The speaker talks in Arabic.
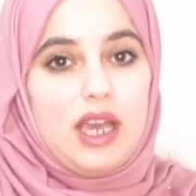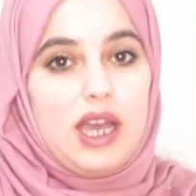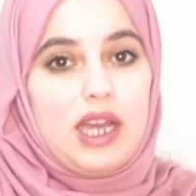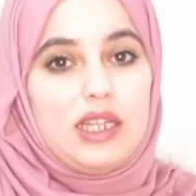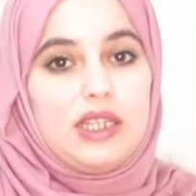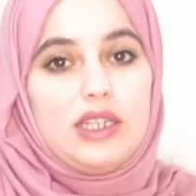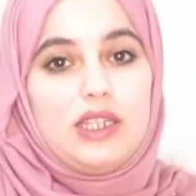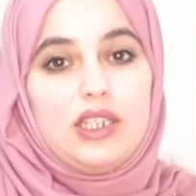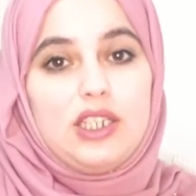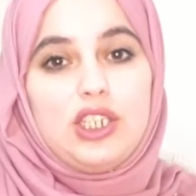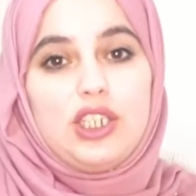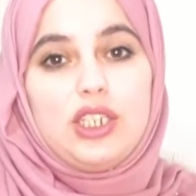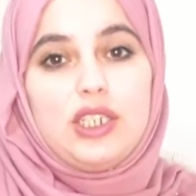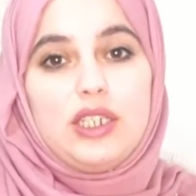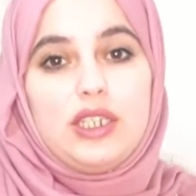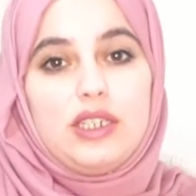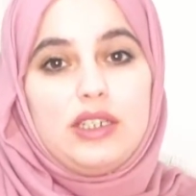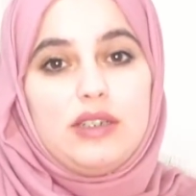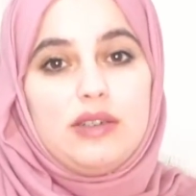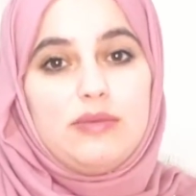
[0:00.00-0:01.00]
هذا
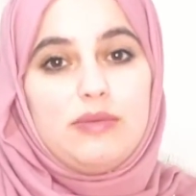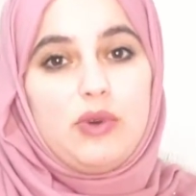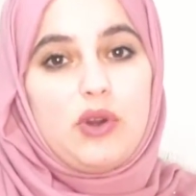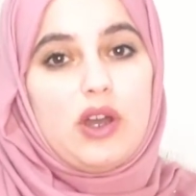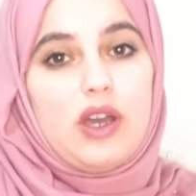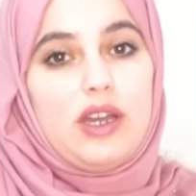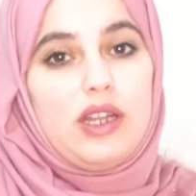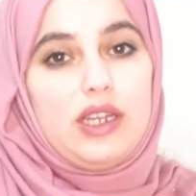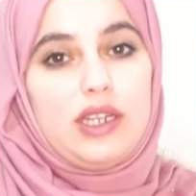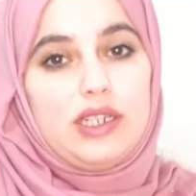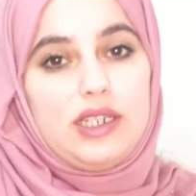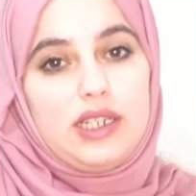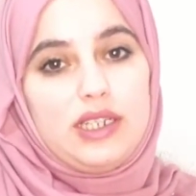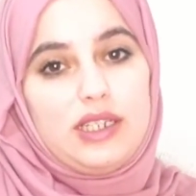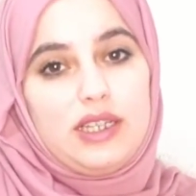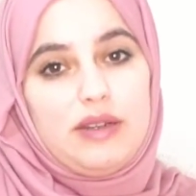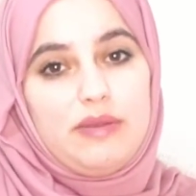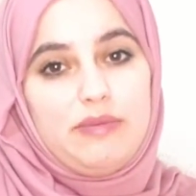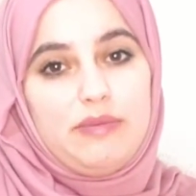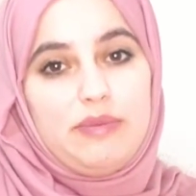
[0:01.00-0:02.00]
الإشي
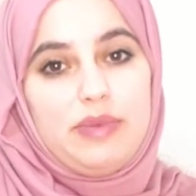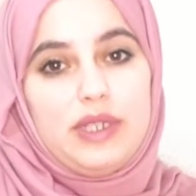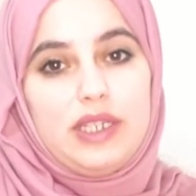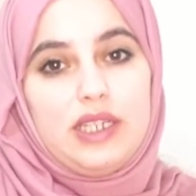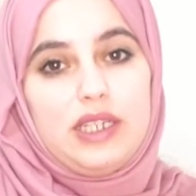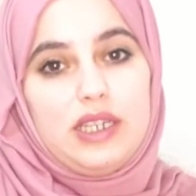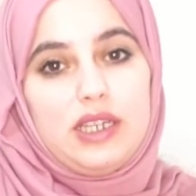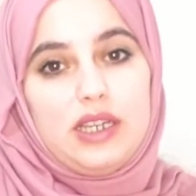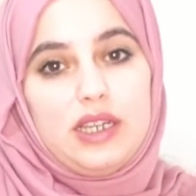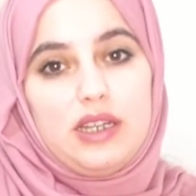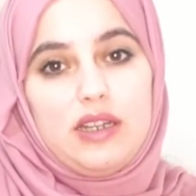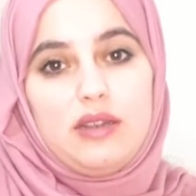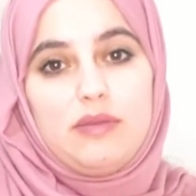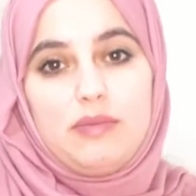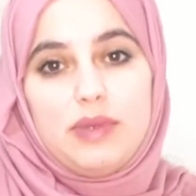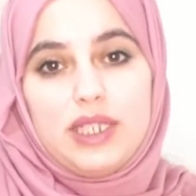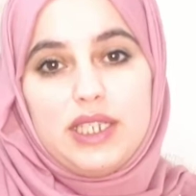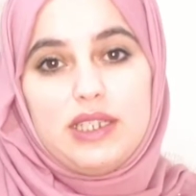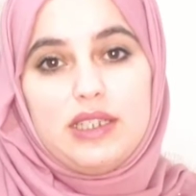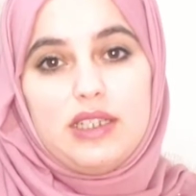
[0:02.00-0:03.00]
مقارنة
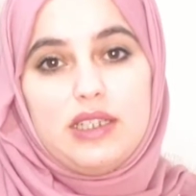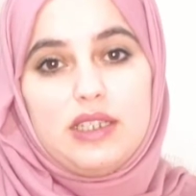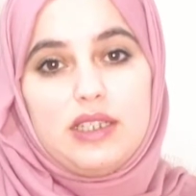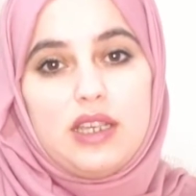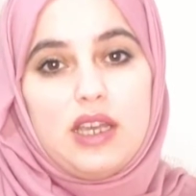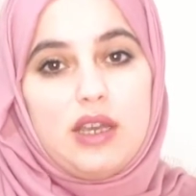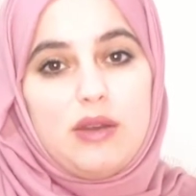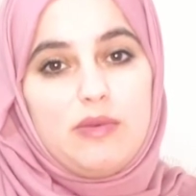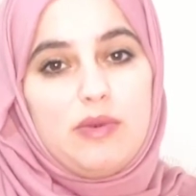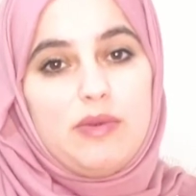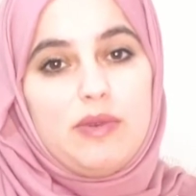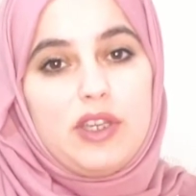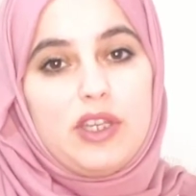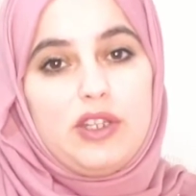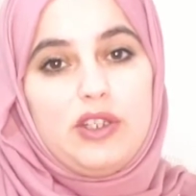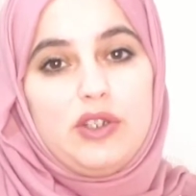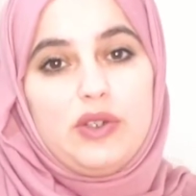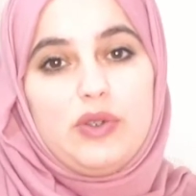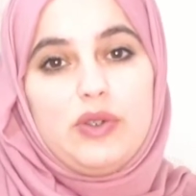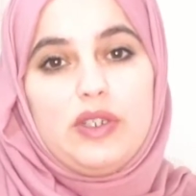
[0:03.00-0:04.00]
بالبزنس
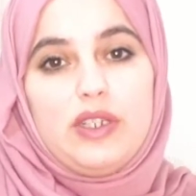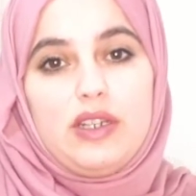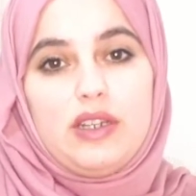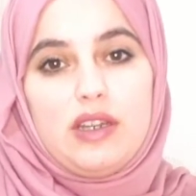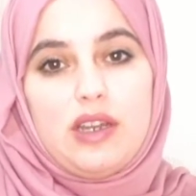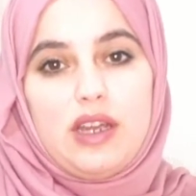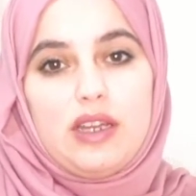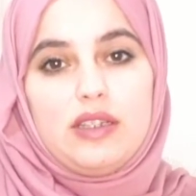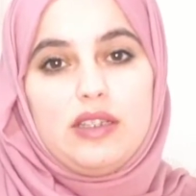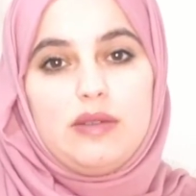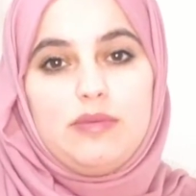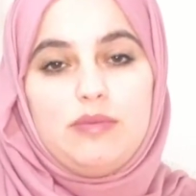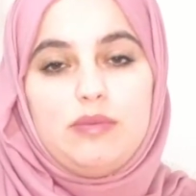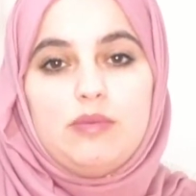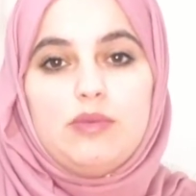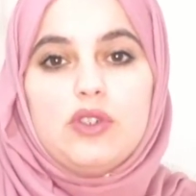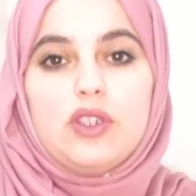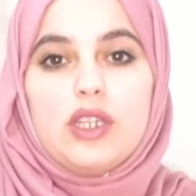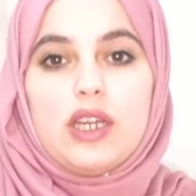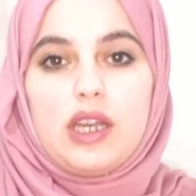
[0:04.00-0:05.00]
ممكن يكون الراتب
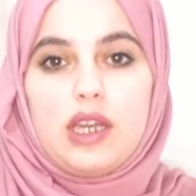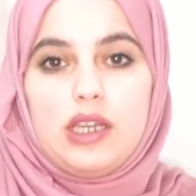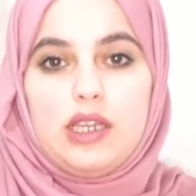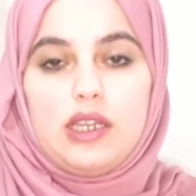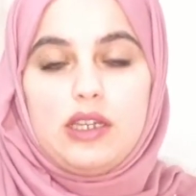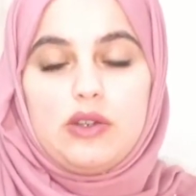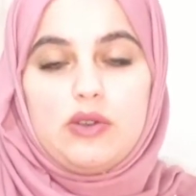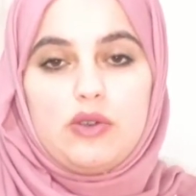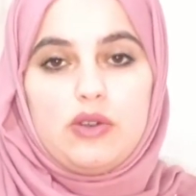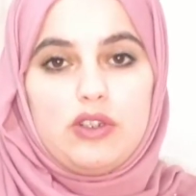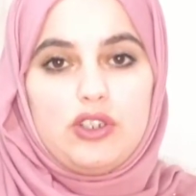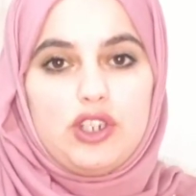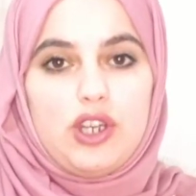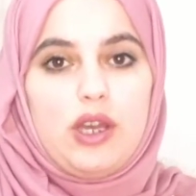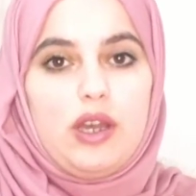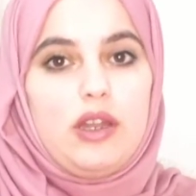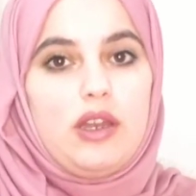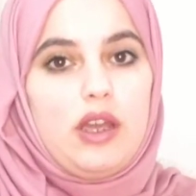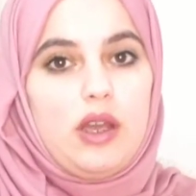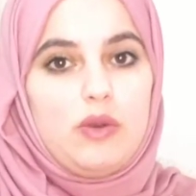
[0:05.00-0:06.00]
متغير كل
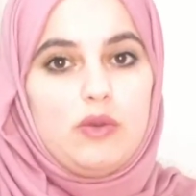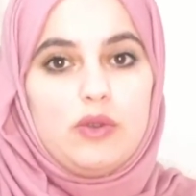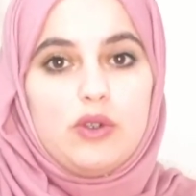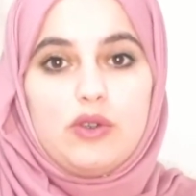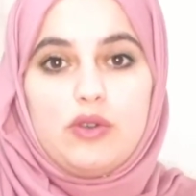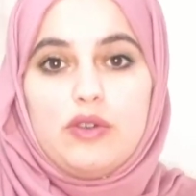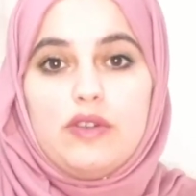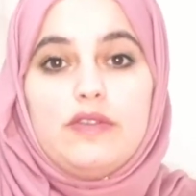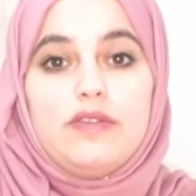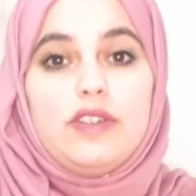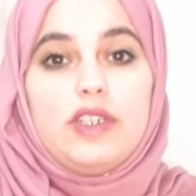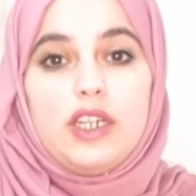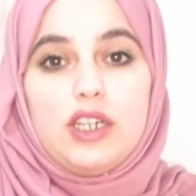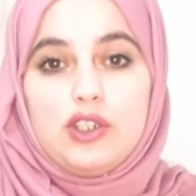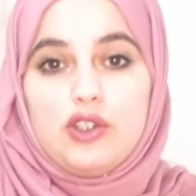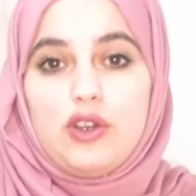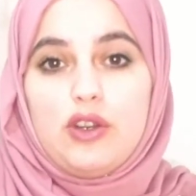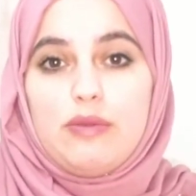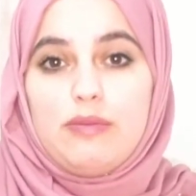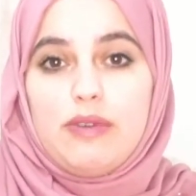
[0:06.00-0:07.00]
شهر أو يكون في
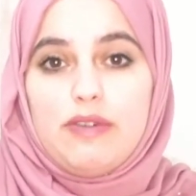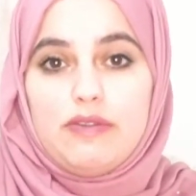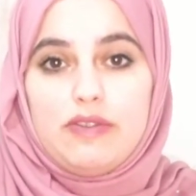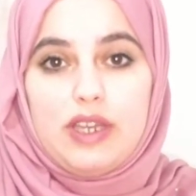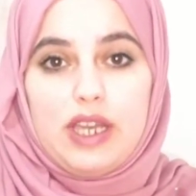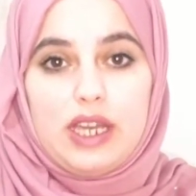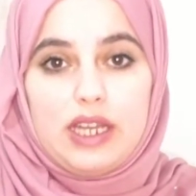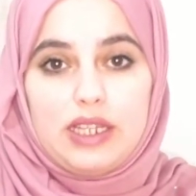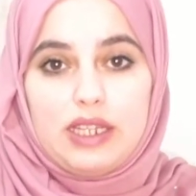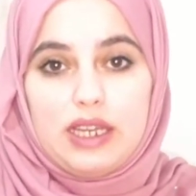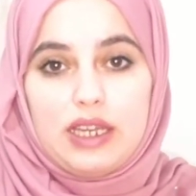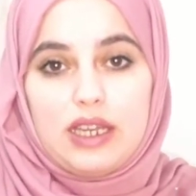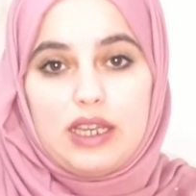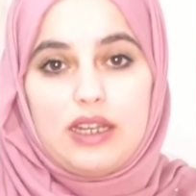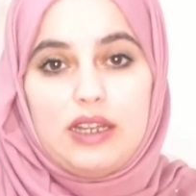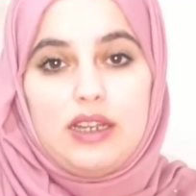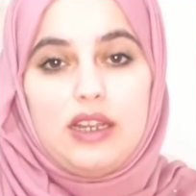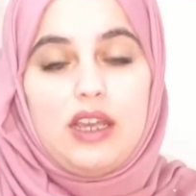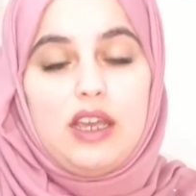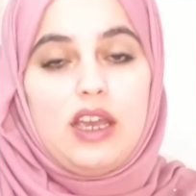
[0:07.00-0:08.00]
أشهر ما فيها
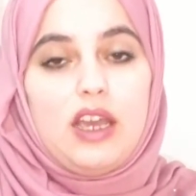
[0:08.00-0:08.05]
دخل